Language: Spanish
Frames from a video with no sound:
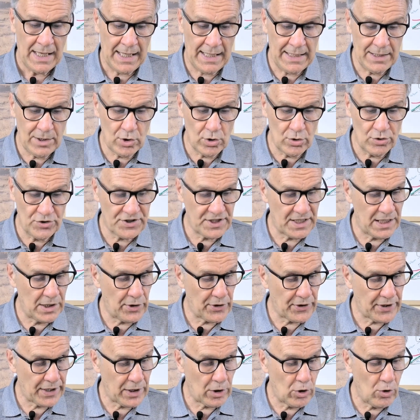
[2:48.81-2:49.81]
Entonces
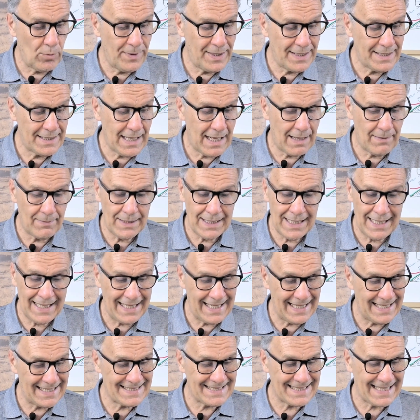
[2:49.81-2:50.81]
lo
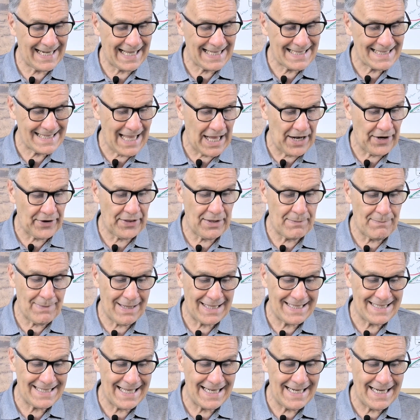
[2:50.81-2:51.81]
recomendable es tratar de
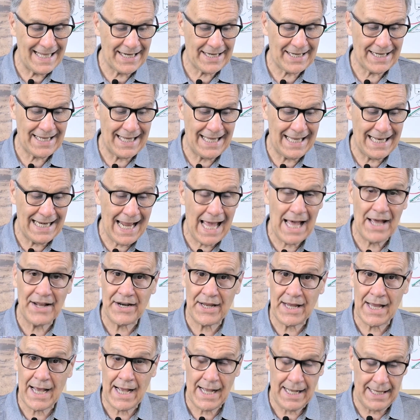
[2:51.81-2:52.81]
mantener el
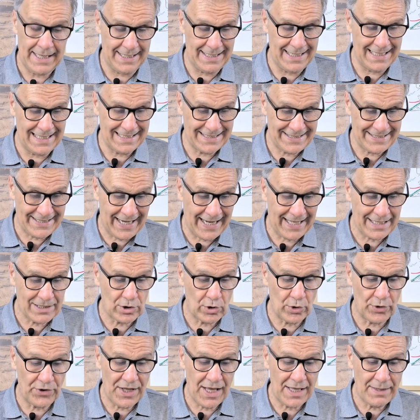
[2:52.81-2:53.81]
área en el
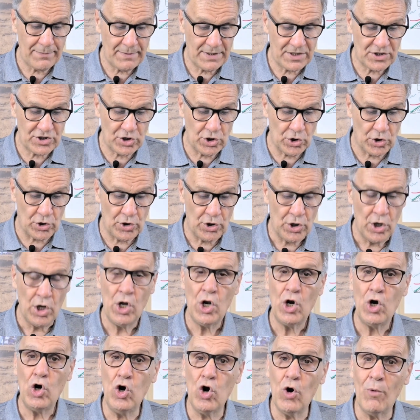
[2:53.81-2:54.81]
tracto de admisión
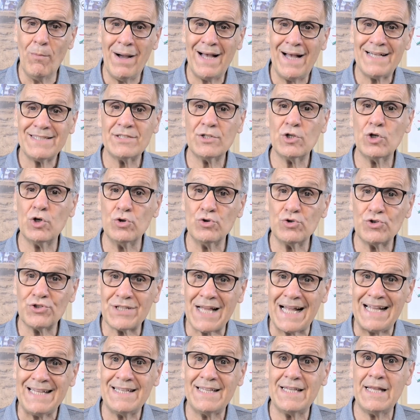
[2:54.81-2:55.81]
lo más
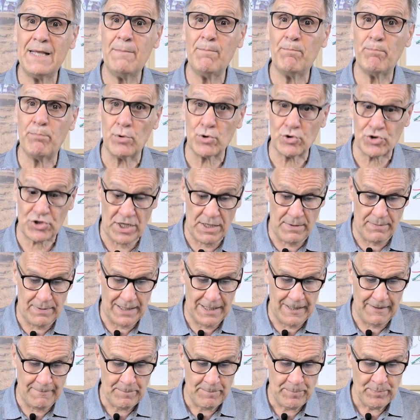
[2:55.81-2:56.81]
constante
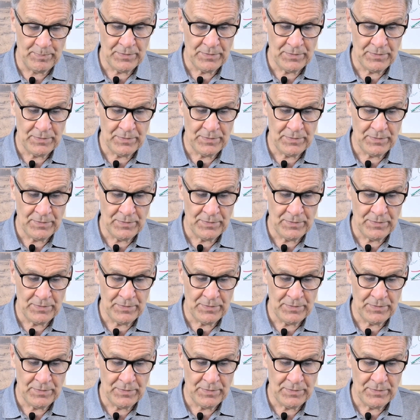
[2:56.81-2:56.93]
posible